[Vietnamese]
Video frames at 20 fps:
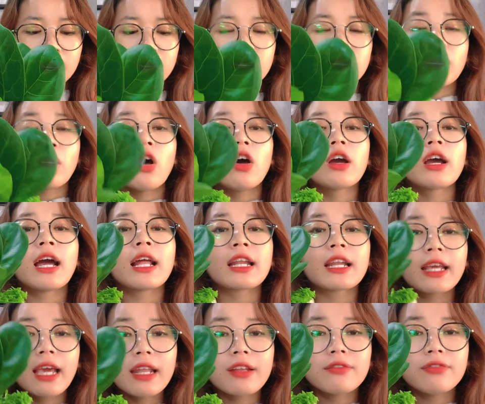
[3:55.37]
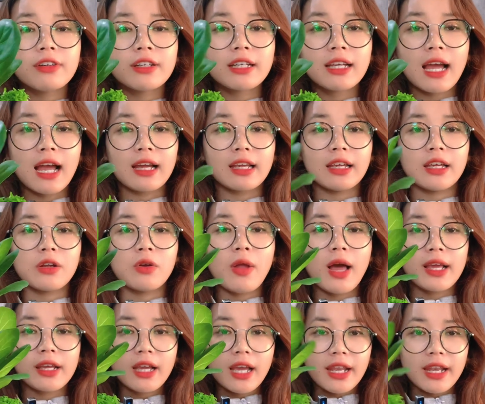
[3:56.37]
nó gắn kết với cả cái
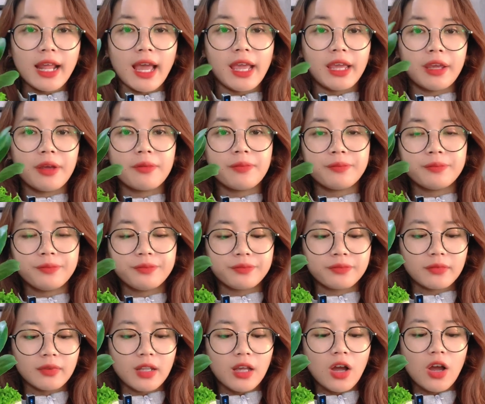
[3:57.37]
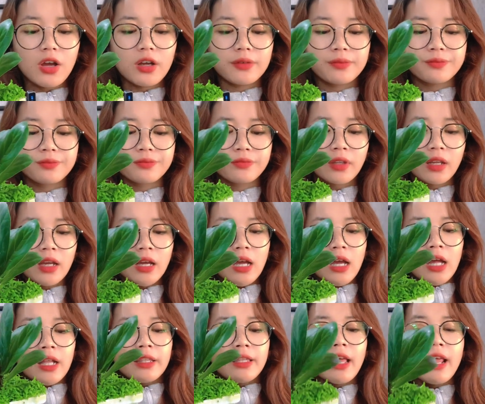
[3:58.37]
loài cây này đó
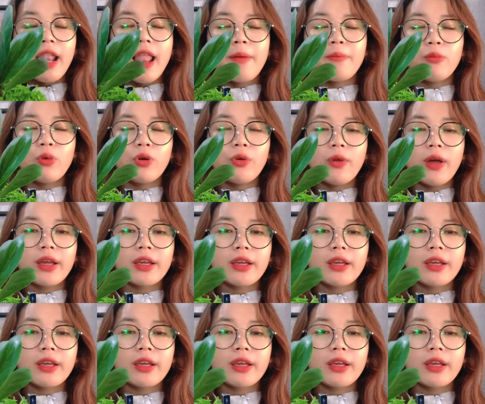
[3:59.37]
đây là một loài